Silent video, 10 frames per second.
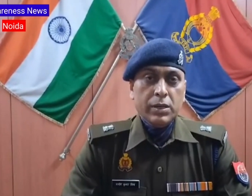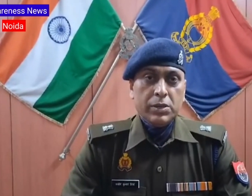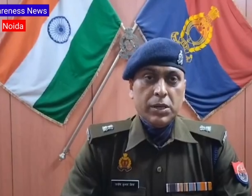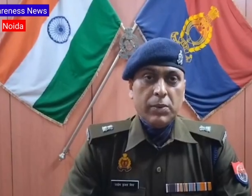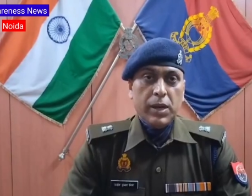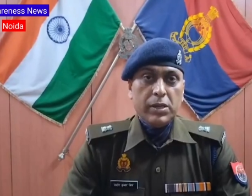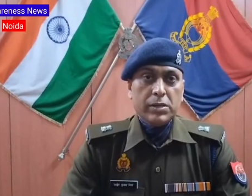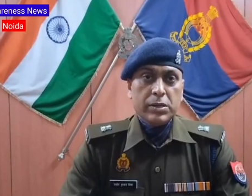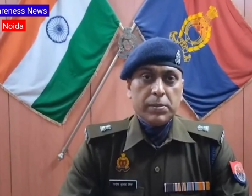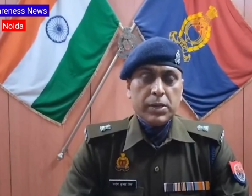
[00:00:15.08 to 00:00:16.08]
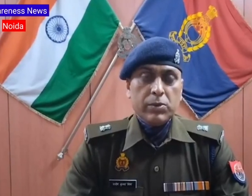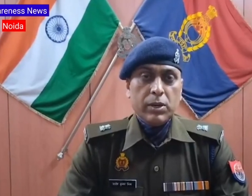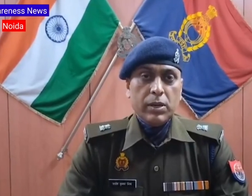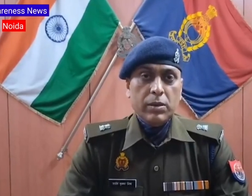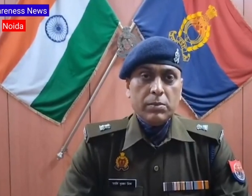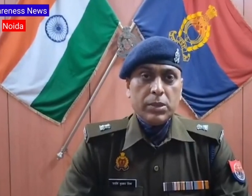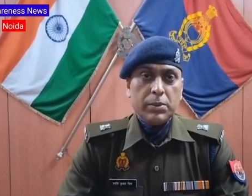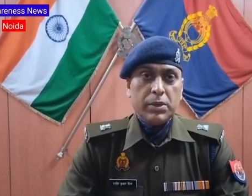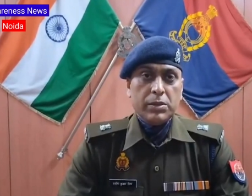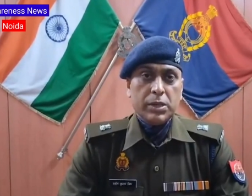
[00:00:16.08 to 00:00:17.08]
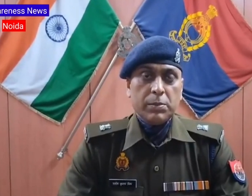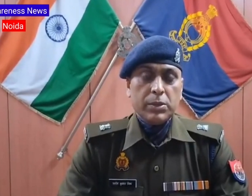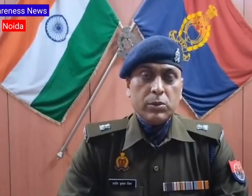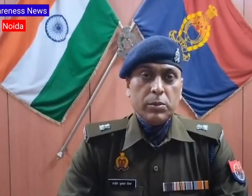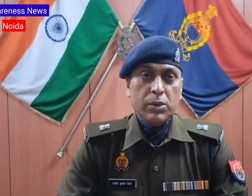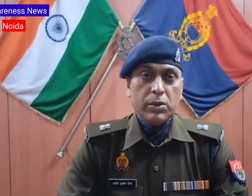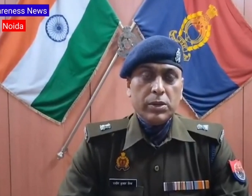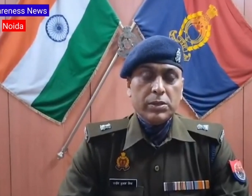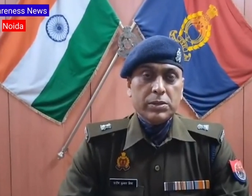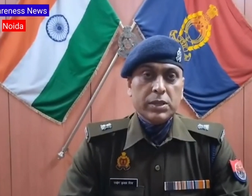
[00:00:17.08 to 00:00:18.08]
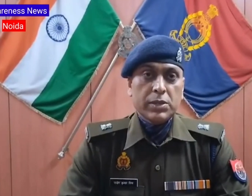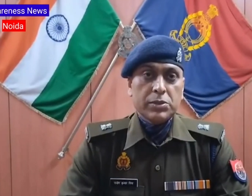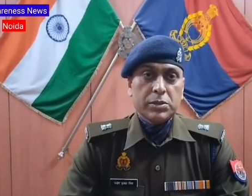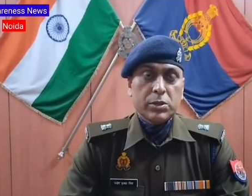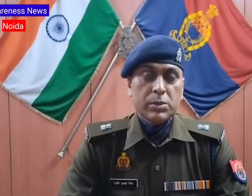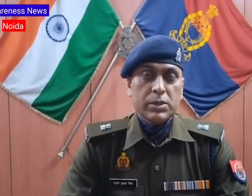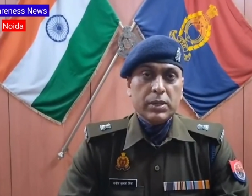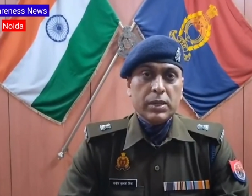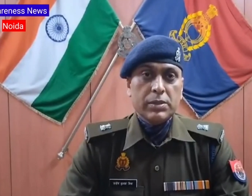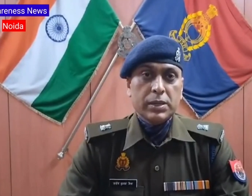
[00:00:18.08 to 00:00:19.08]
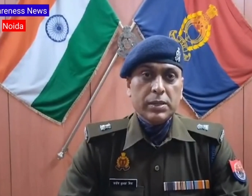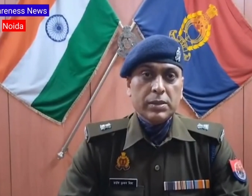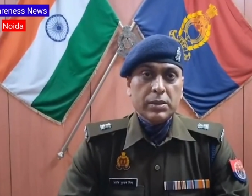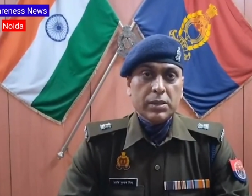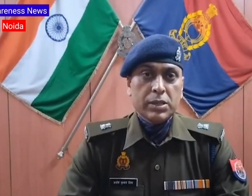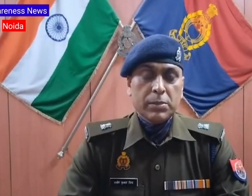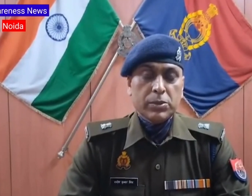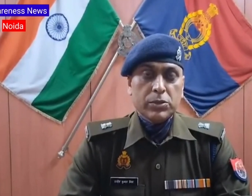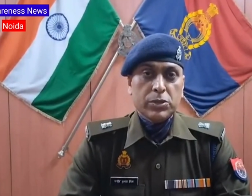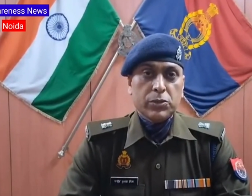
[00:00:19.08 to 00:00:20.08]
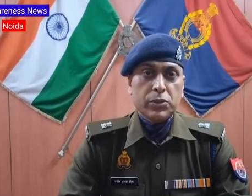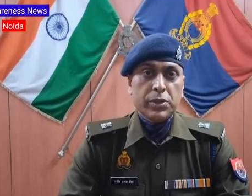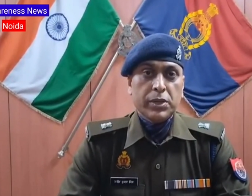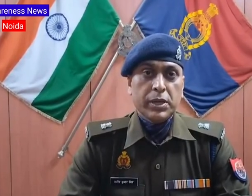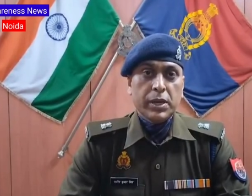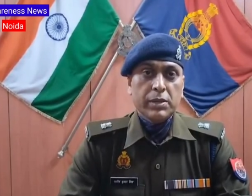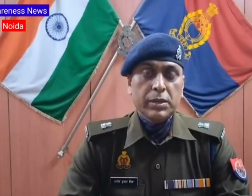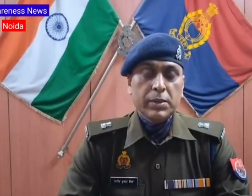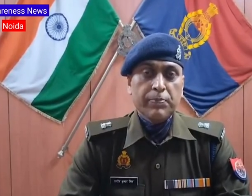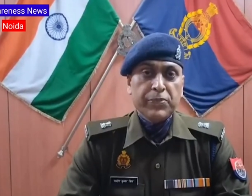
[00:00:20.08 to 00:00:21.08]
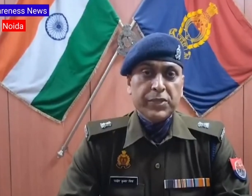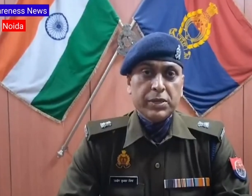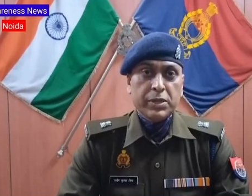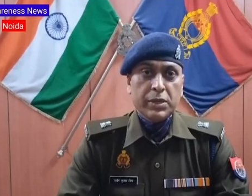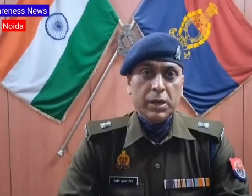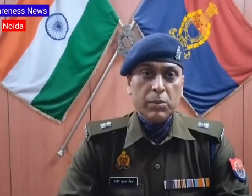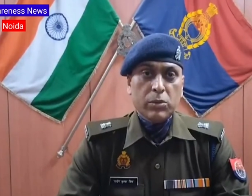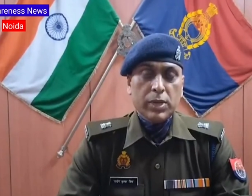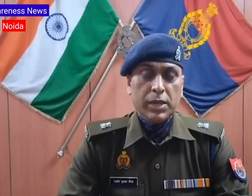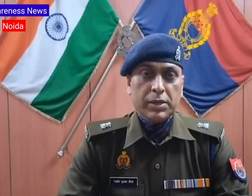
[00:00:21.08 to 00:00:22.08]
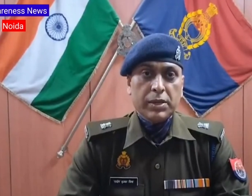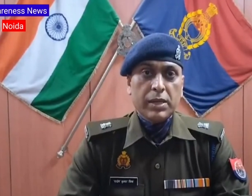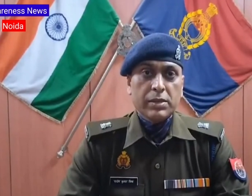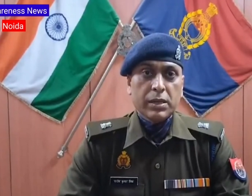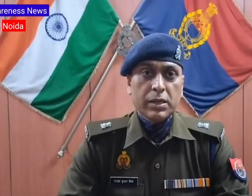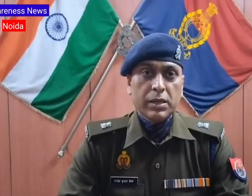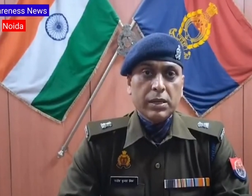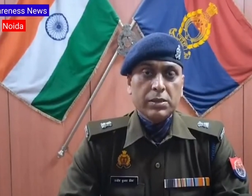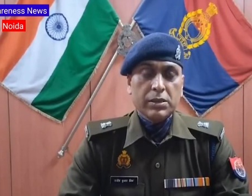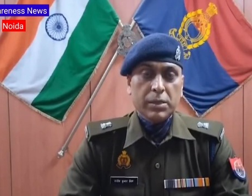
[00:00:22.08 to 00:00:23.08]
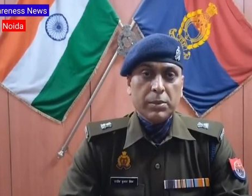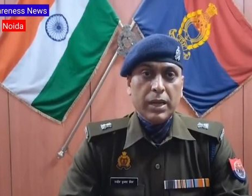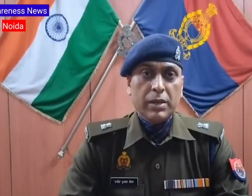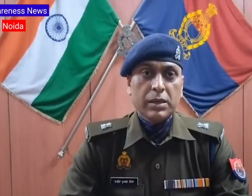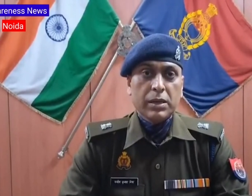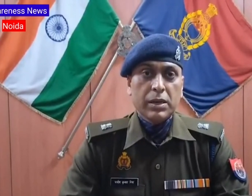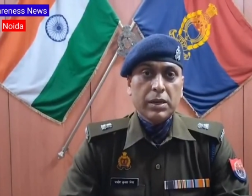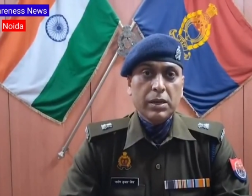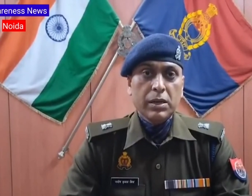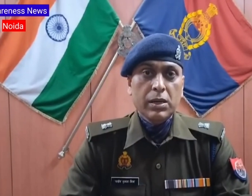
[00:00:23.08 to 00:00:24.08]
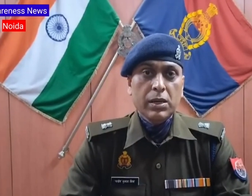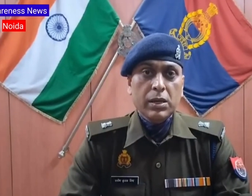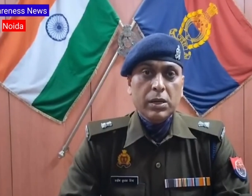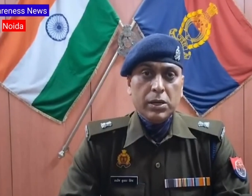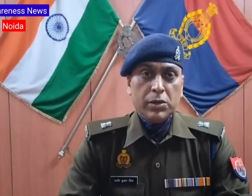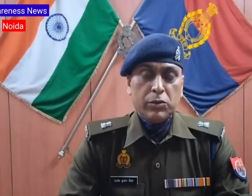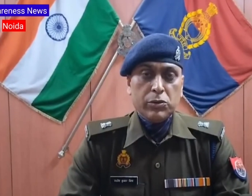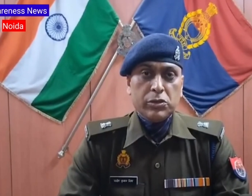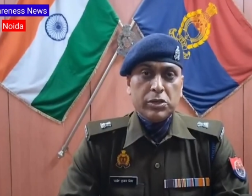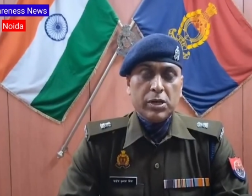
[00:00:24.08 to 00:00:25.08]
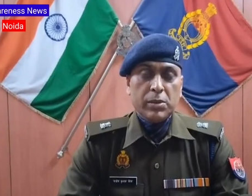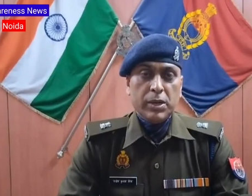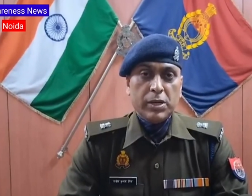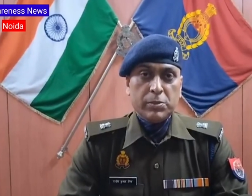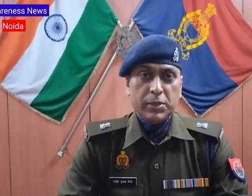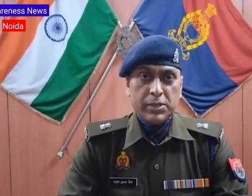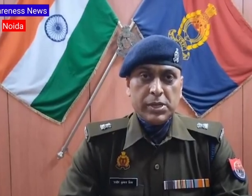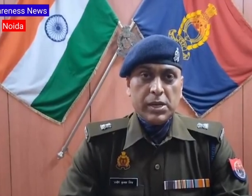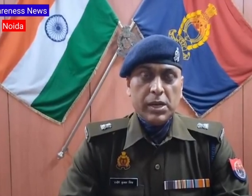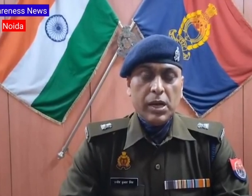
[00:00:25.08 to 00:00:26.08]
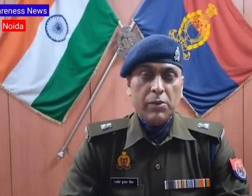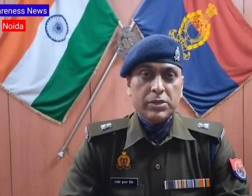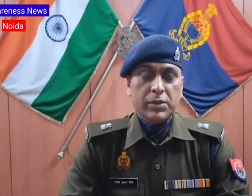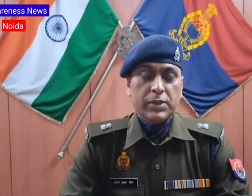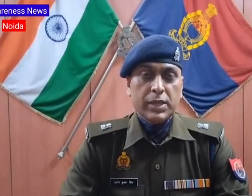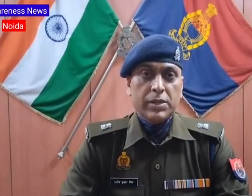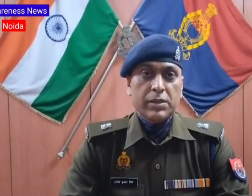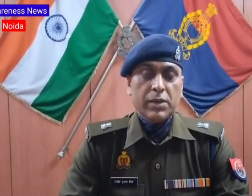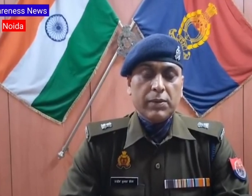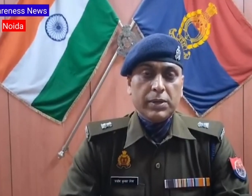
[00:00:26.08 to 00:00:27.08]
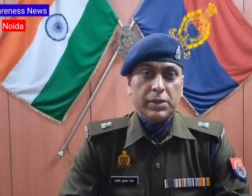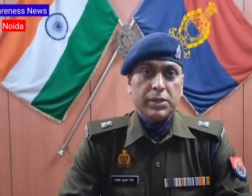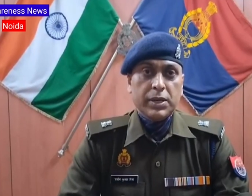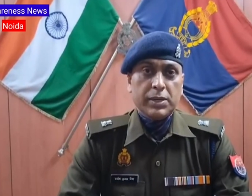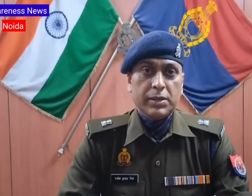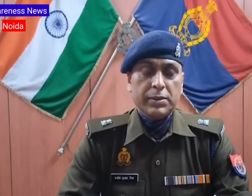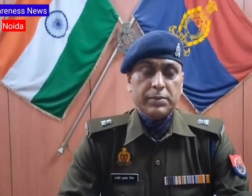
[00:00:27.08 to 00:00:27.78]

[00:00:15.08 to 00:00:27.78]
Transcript: ये वाहन इन सबके द्वारा विभिन्न जनपदों में और एनसीआर क्षेत्रों में दिल्ली सहित कई जनपदों से चोरी किए गए थे जिनकी हम लोग तहकीकात कर रहे हैं जिनका मैदान कर रहे हैं इनको जुडिशल रिमांड भेज दिया गया आवश्यक वैधानिक कार्रवाई की जा रही है